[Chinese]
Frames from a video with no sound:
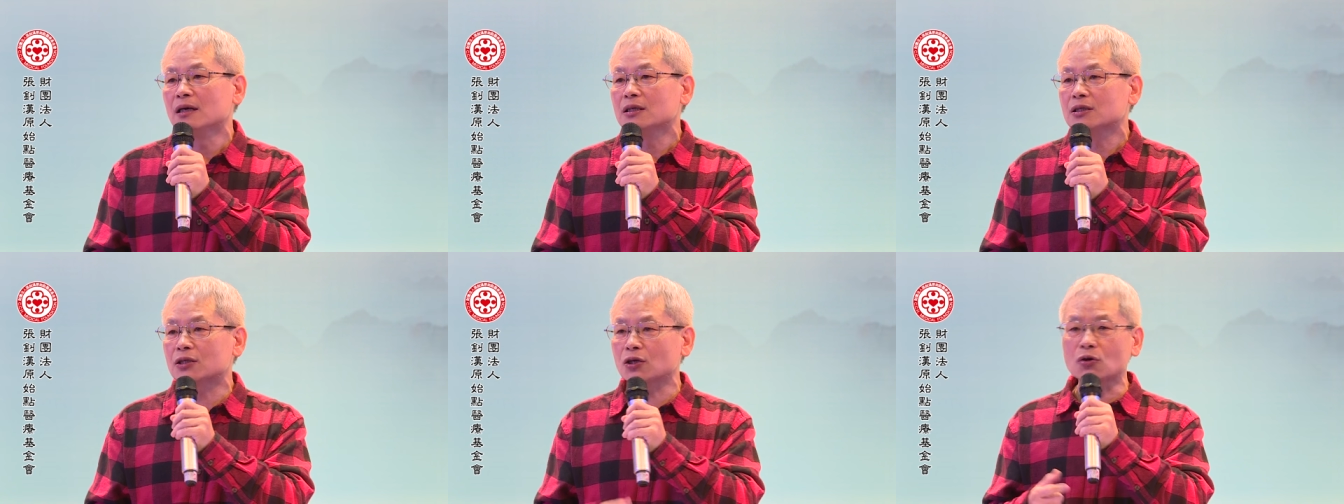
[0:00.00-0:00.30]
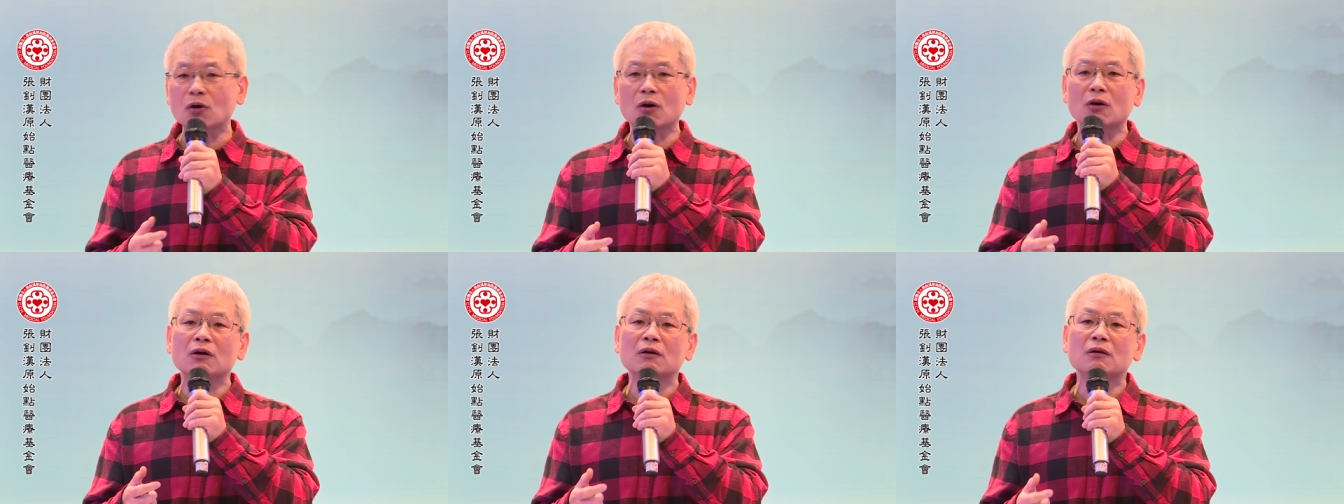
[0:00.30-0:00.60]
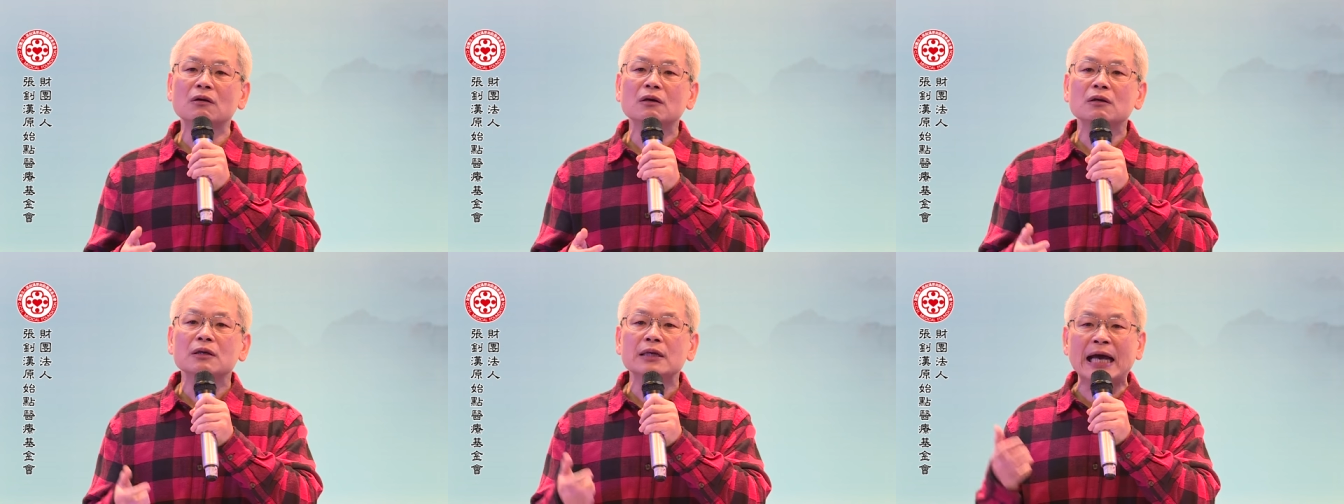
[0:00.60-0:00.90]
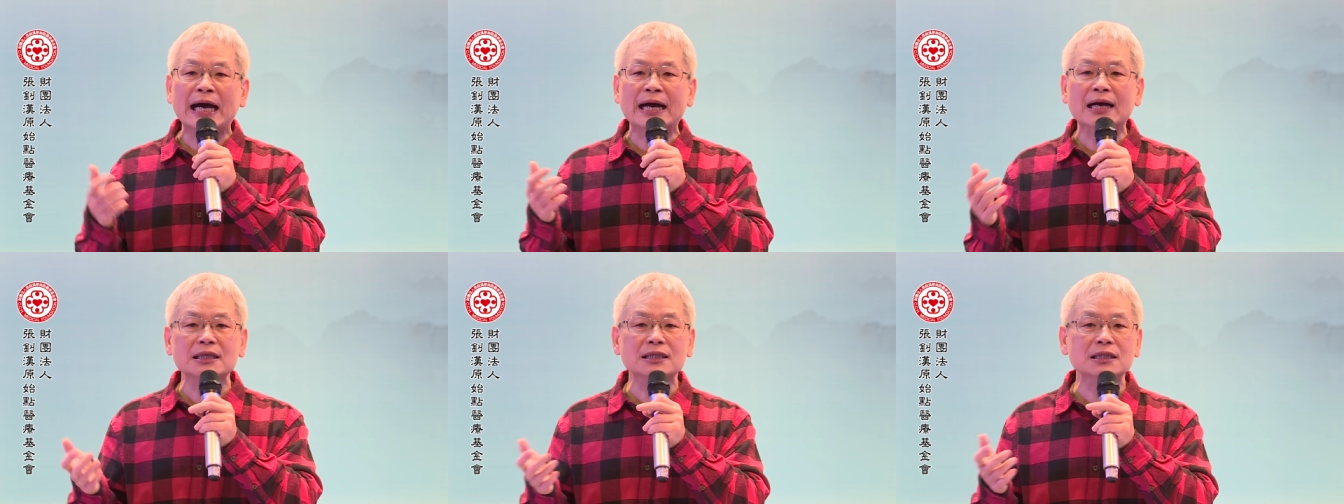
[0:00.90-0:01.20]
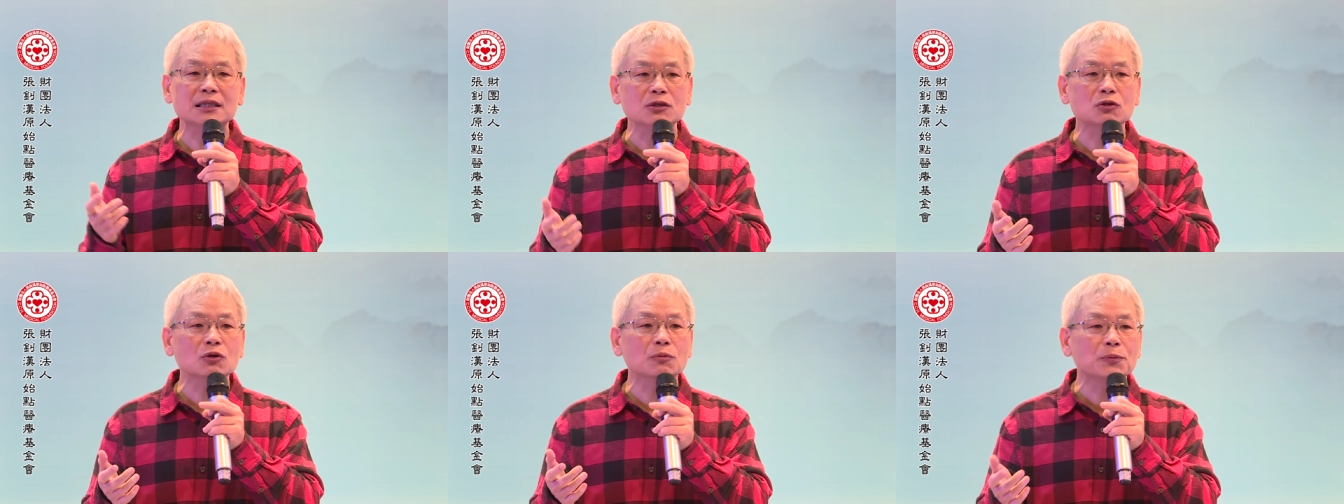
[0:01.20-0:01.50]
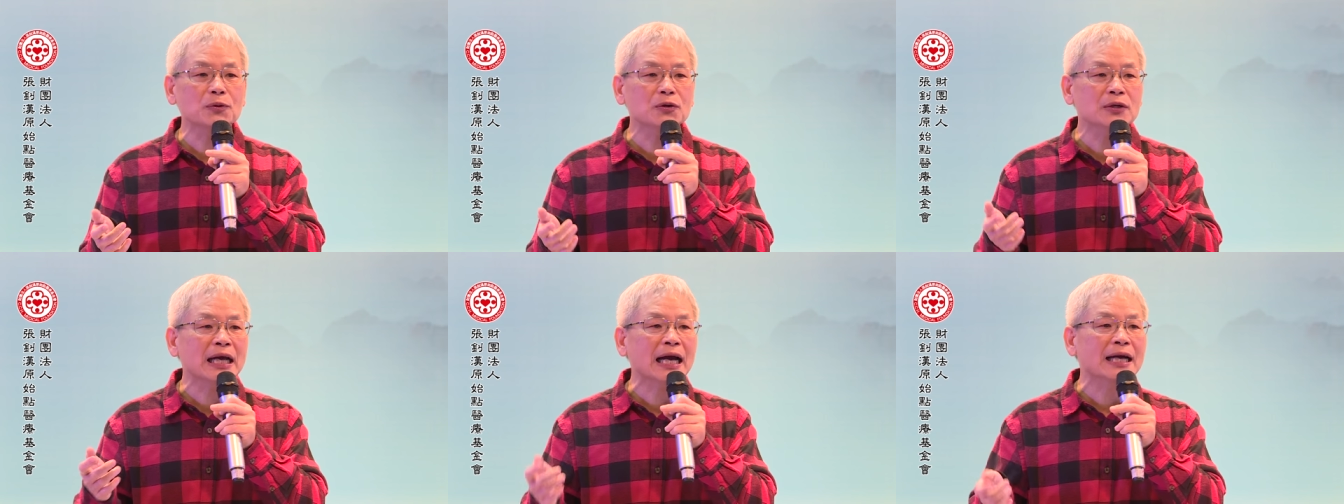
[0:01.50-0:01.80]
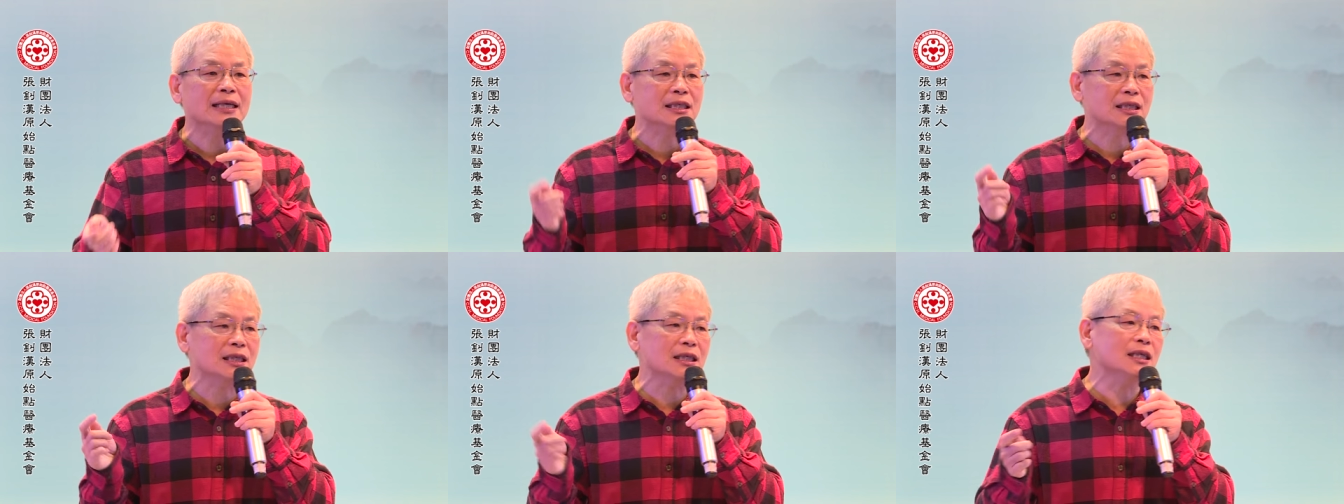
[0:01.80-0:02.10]
结果两个思路不一
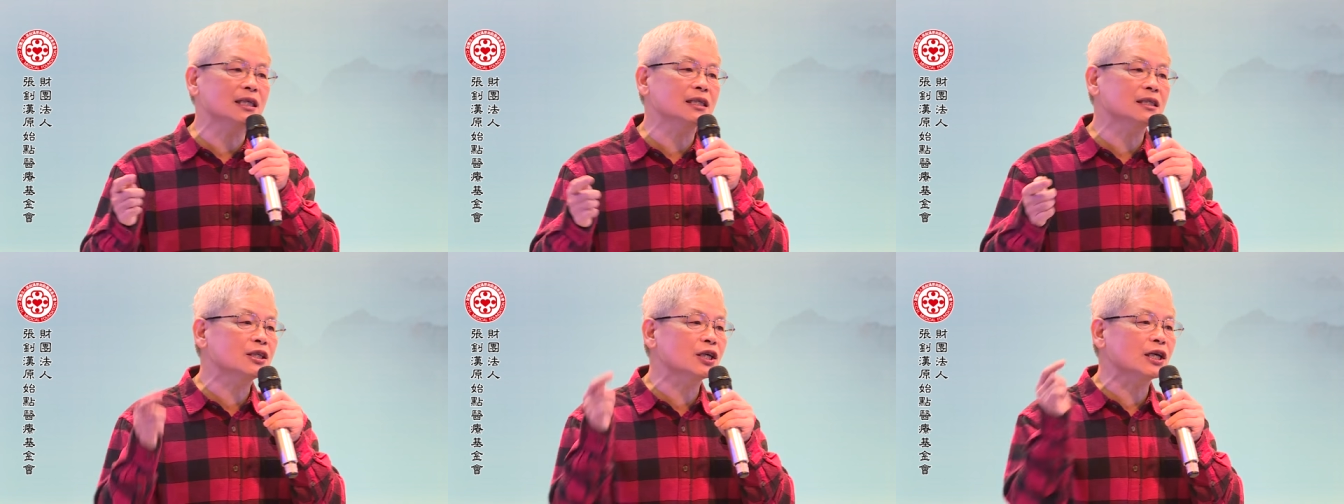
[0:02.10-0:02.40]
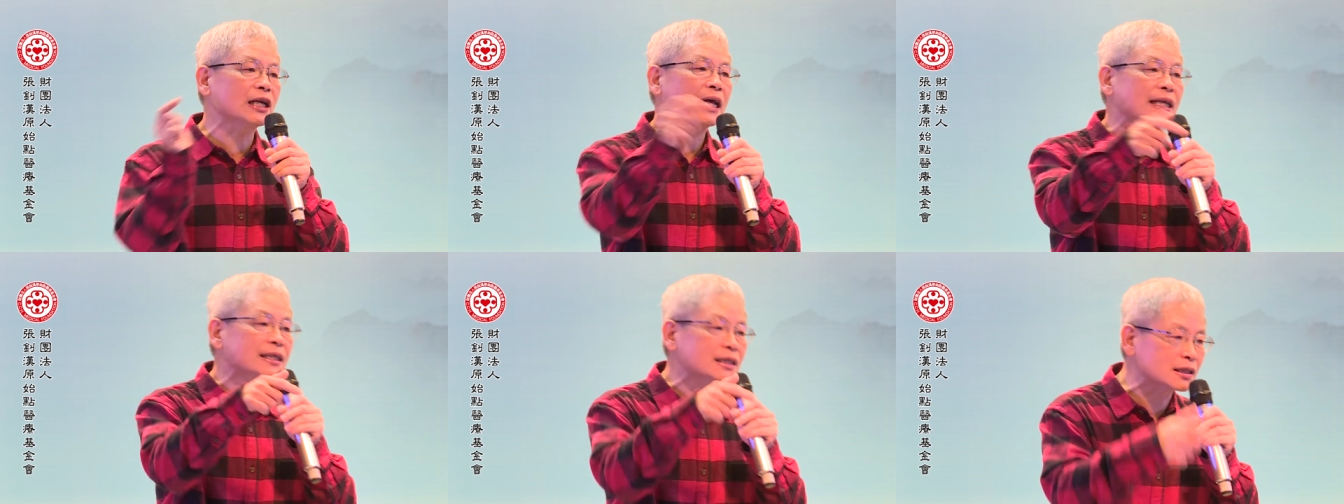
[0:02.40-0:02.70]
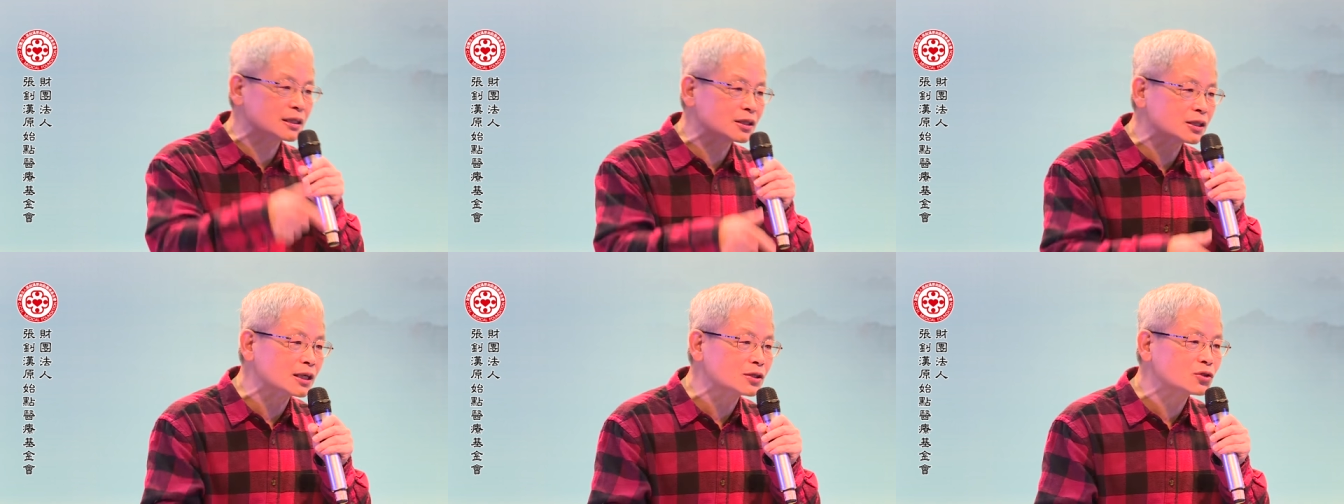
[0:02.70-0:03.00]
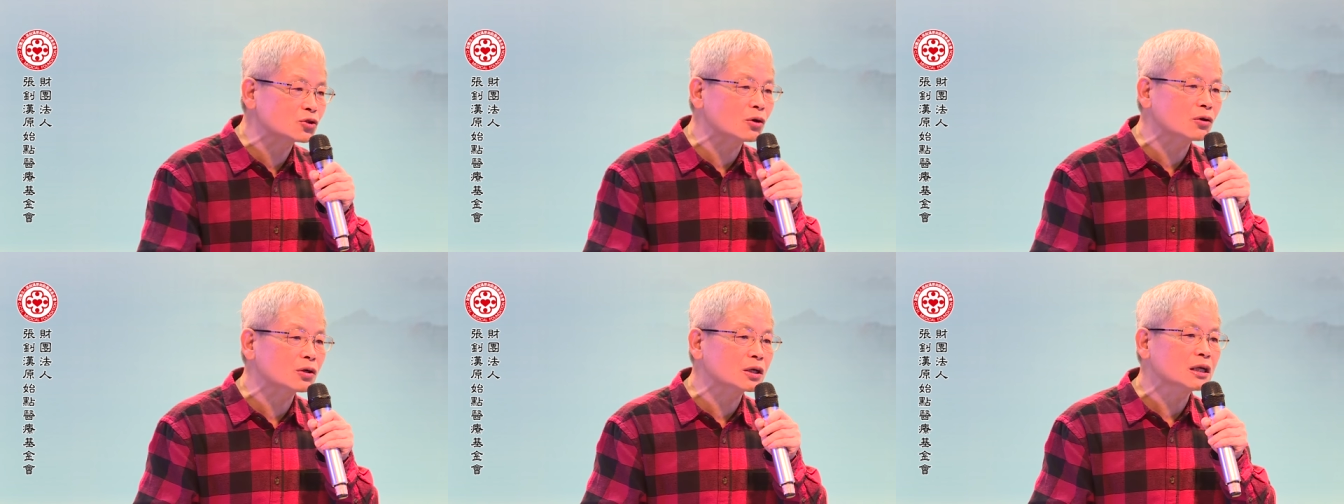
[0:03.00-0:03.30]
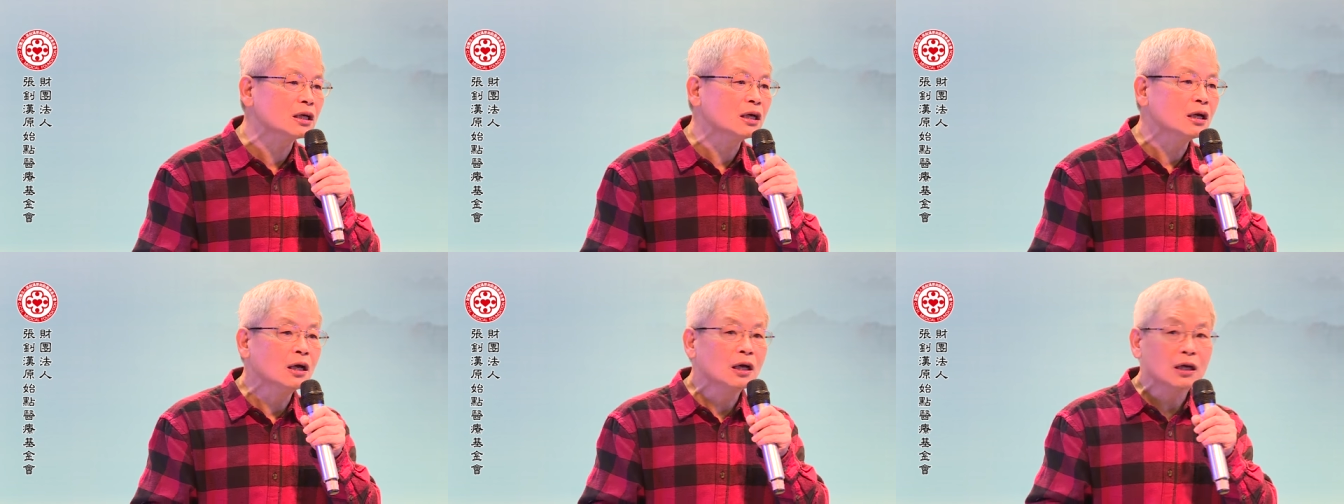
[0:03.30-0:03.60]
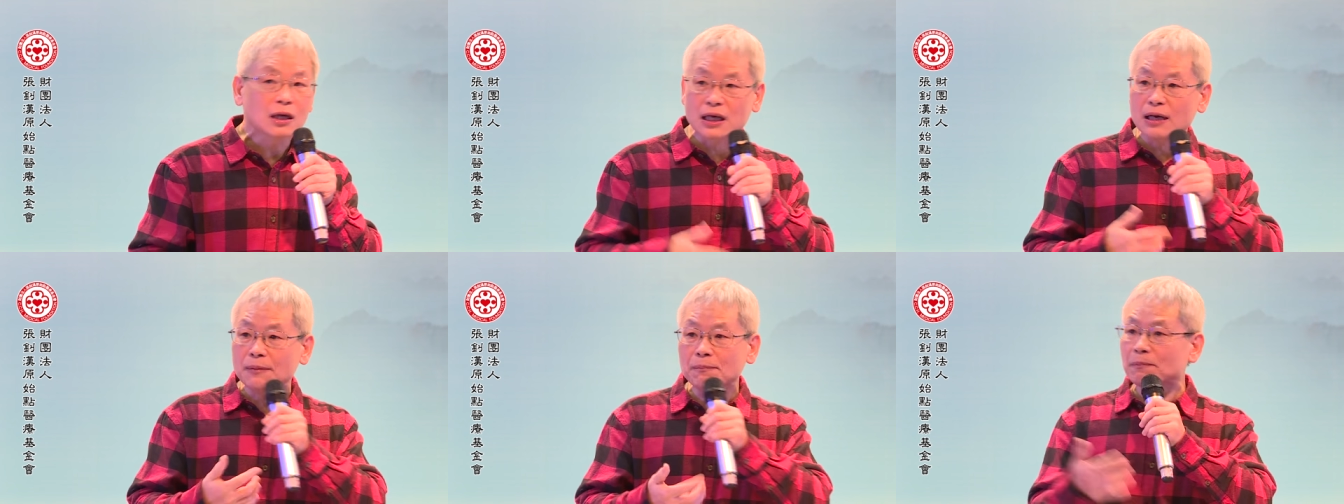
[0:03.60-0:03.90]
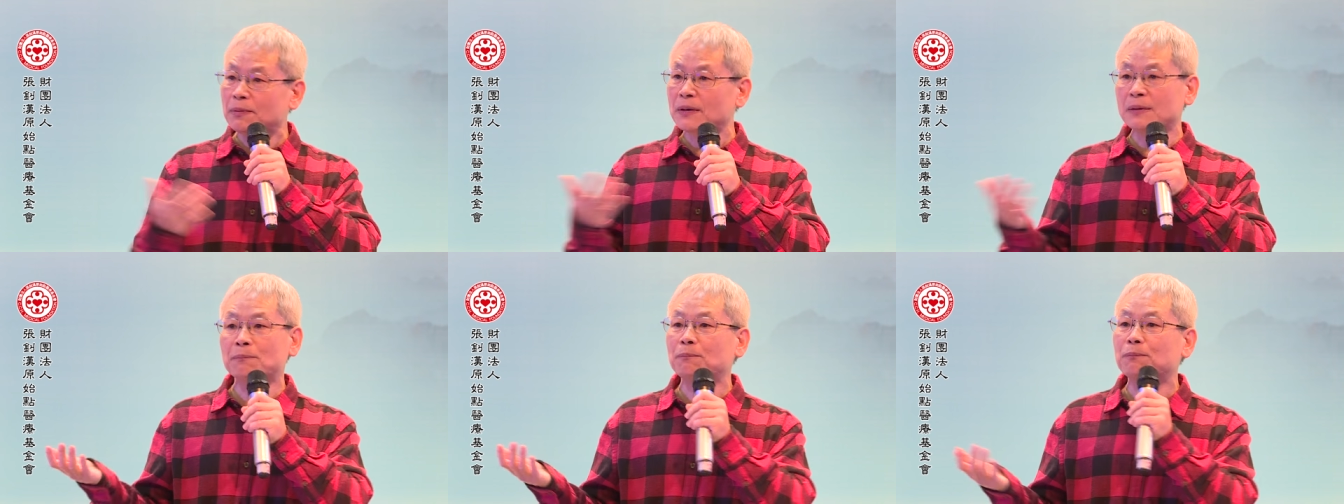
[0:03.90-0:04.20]
样，西医却来指责中医，根
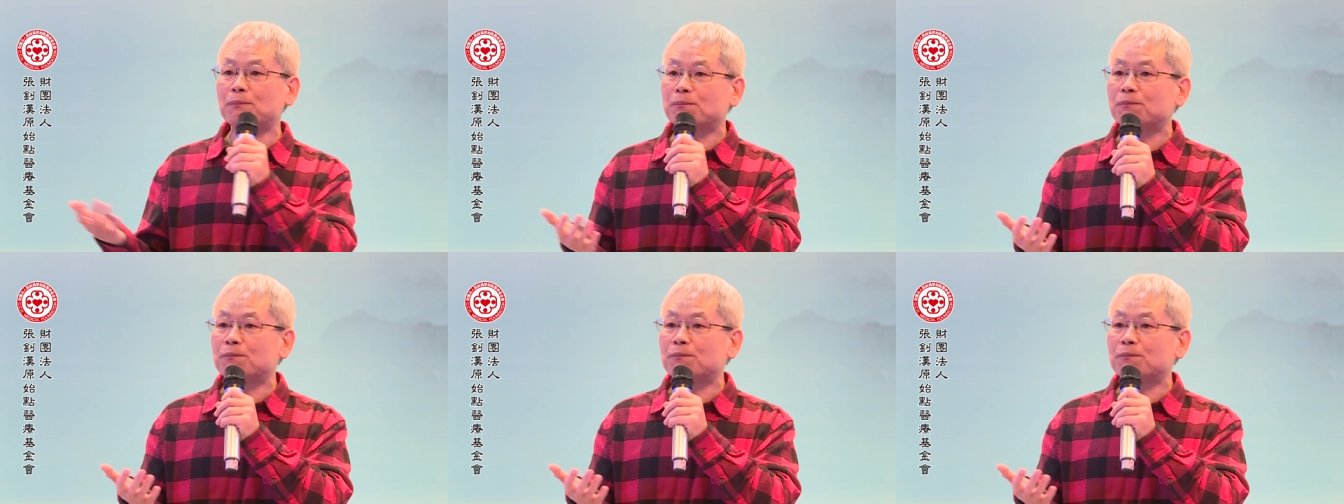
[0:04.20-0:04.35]
本